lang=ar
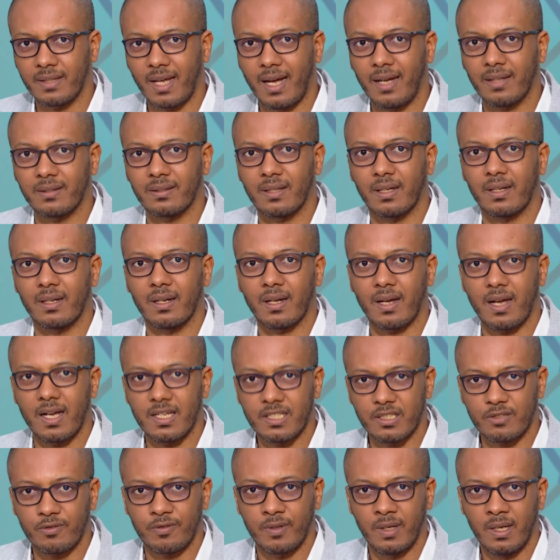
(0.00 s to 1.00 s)
تحت
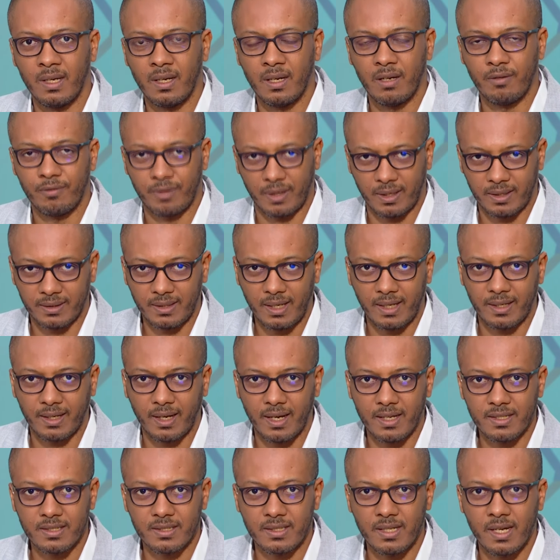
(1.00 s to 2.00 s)
القصف في قطاع
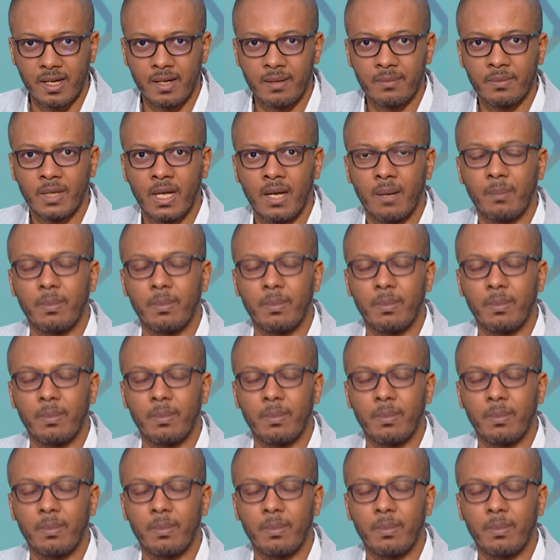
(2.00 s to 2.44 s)
غزة